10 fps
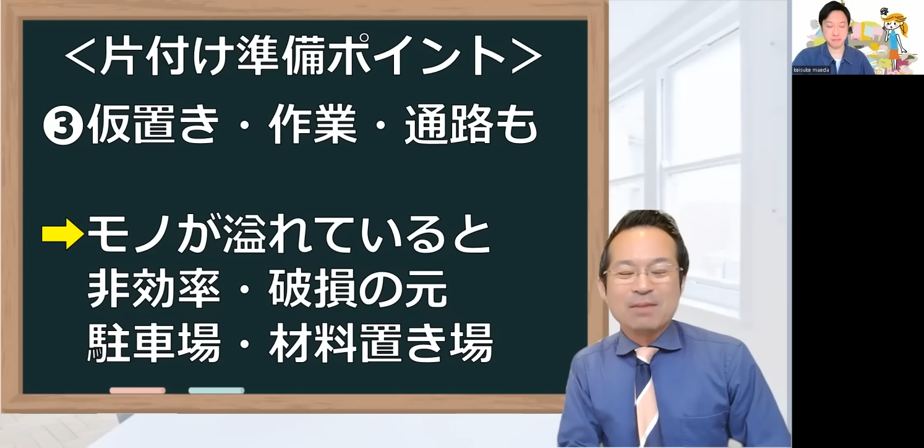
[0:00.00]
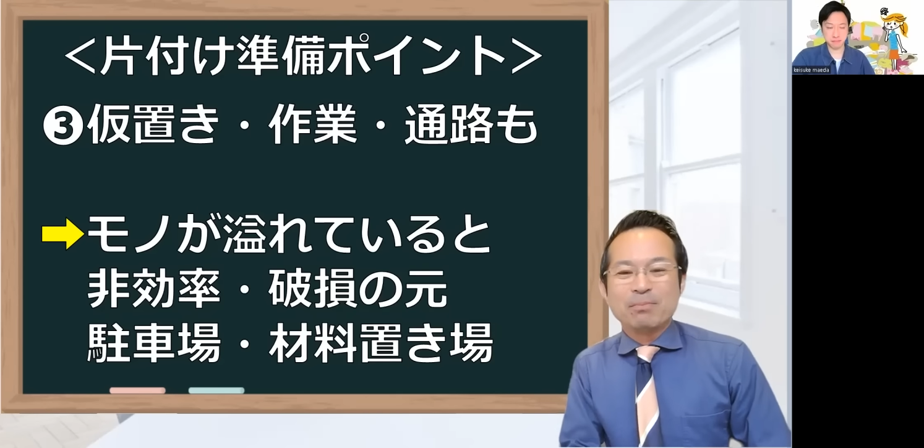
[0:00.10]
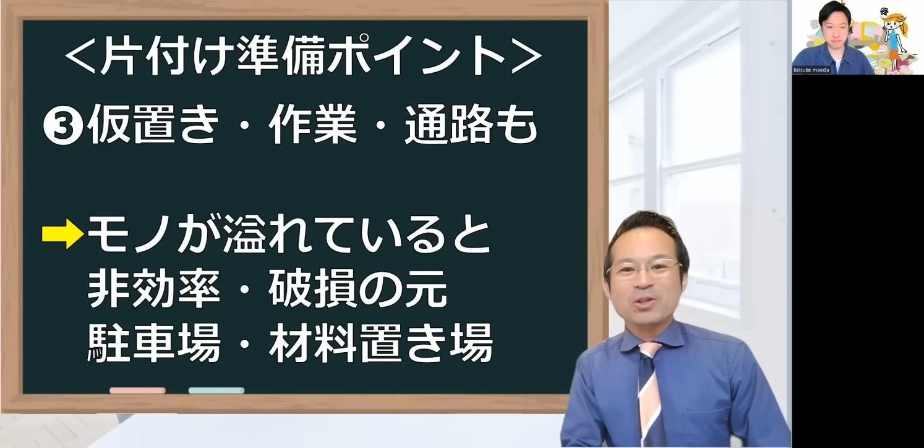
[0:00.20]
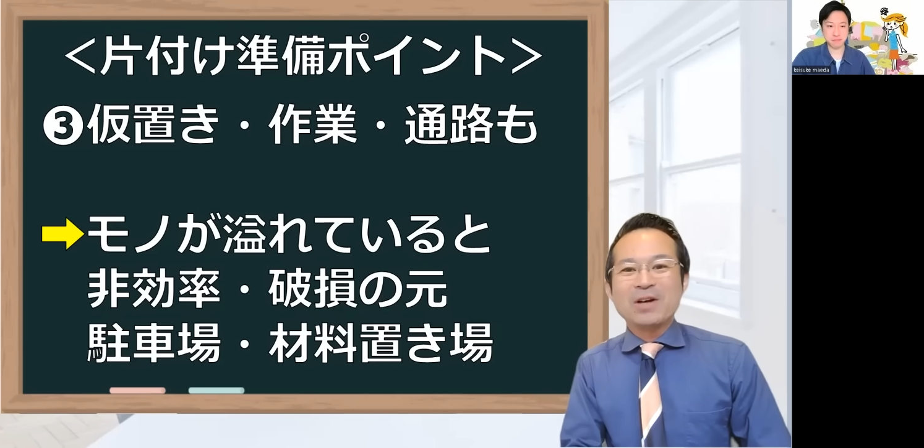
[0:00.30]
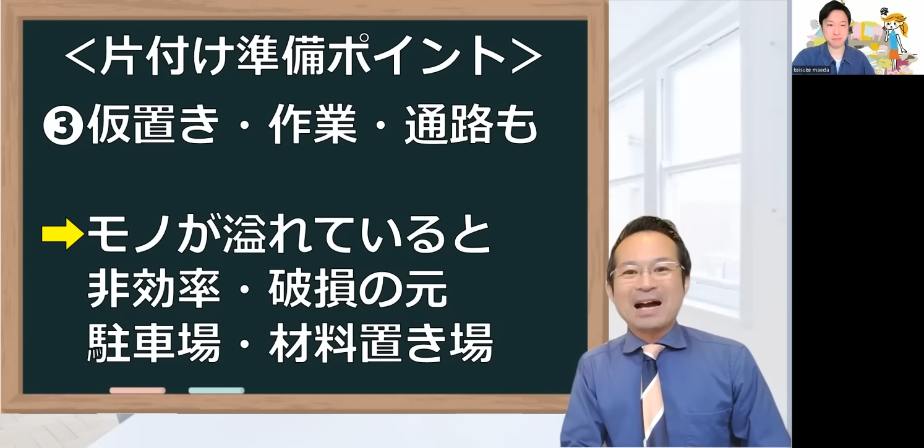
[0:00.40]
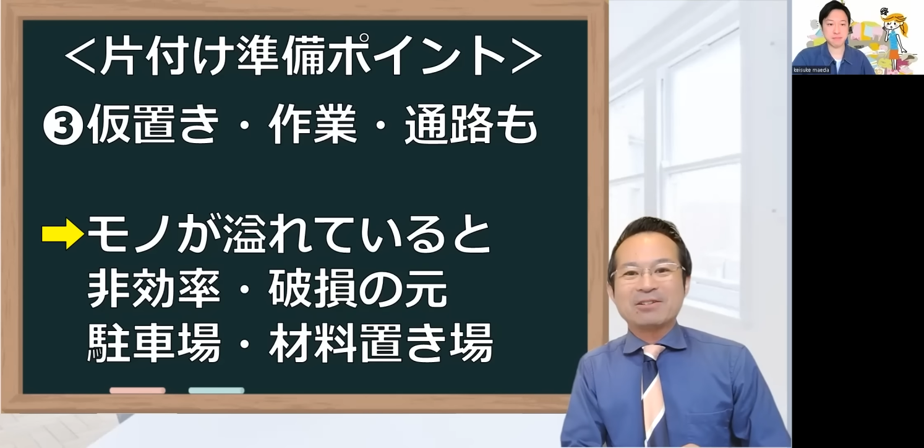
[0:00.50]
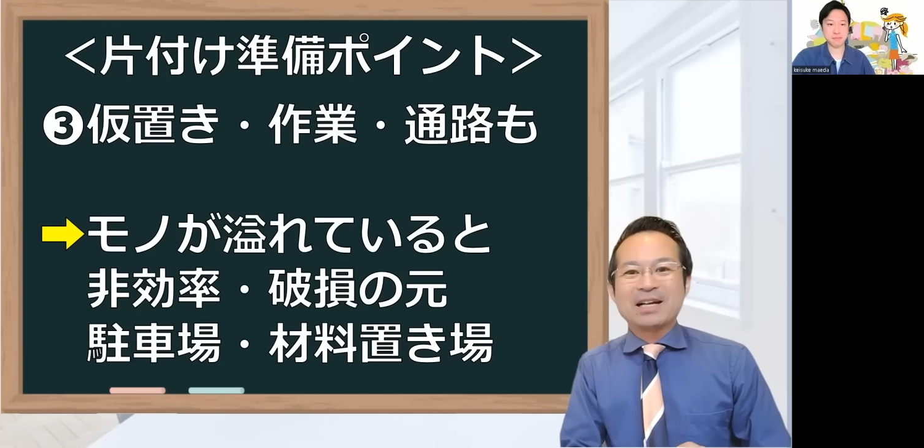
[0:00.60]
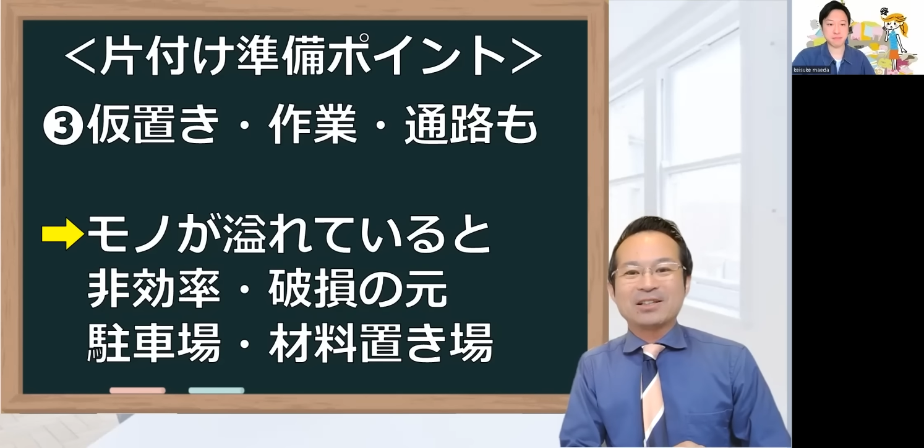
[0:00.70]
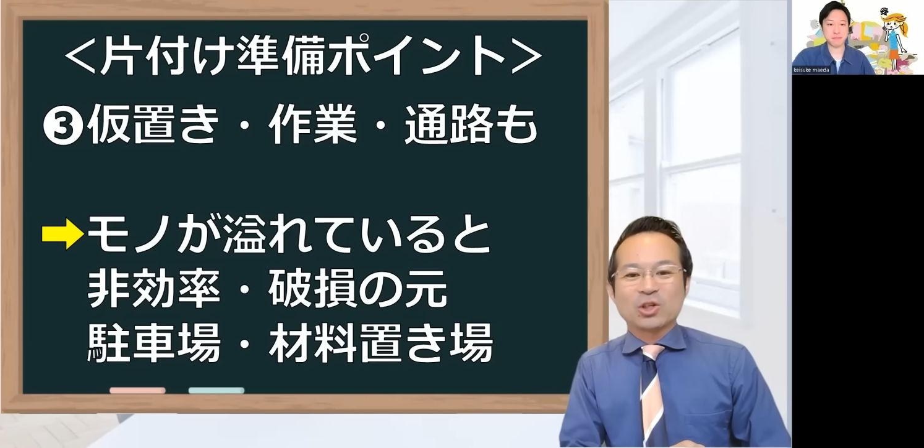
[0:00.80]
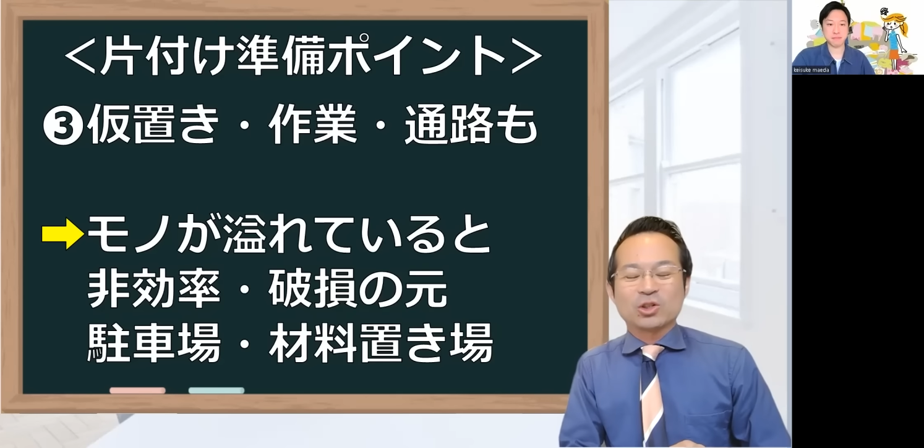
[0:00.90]
物が溢
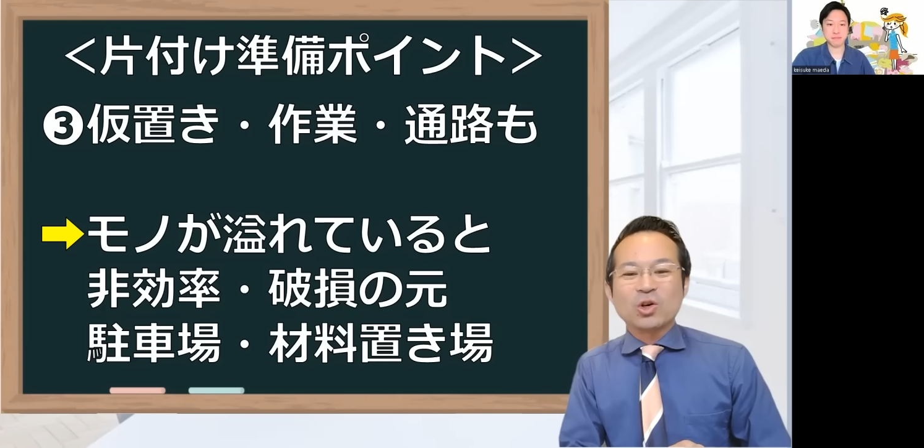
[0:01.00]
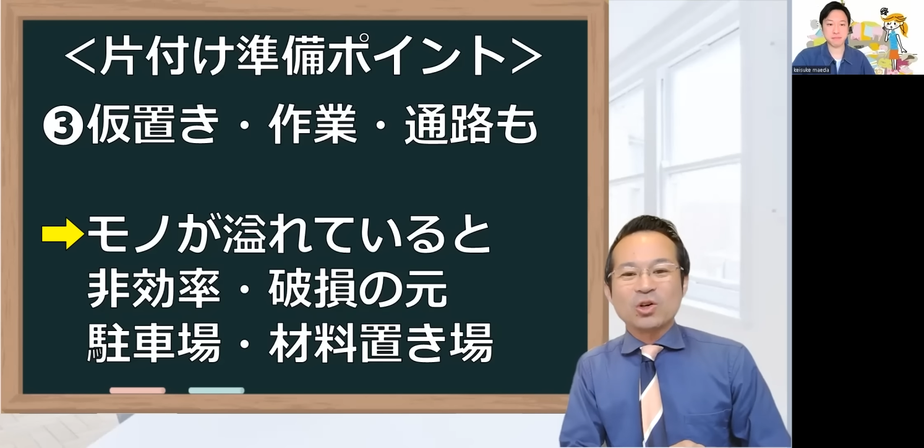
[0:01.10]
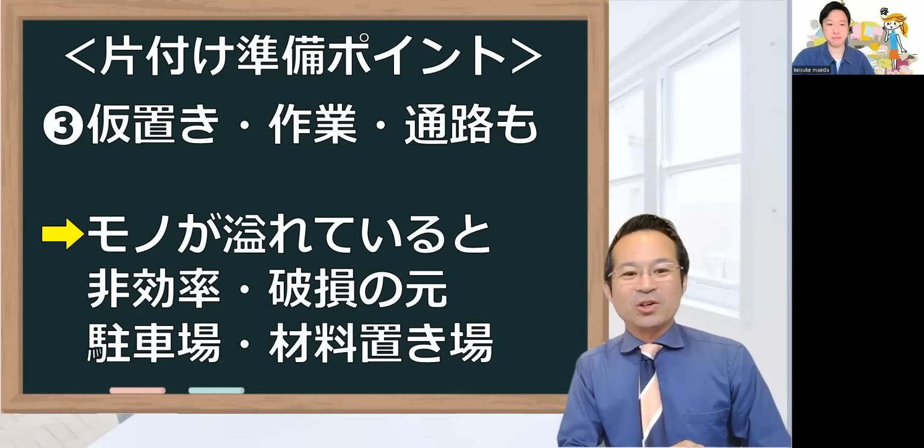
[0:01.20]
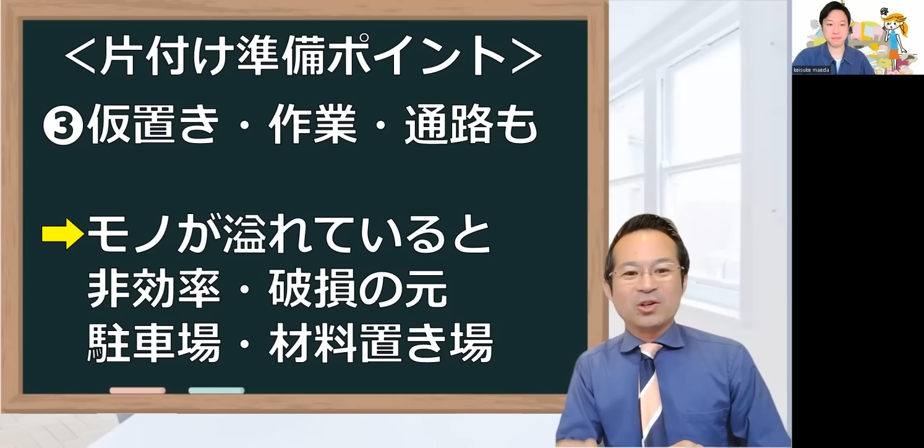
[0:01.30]
れるとどこに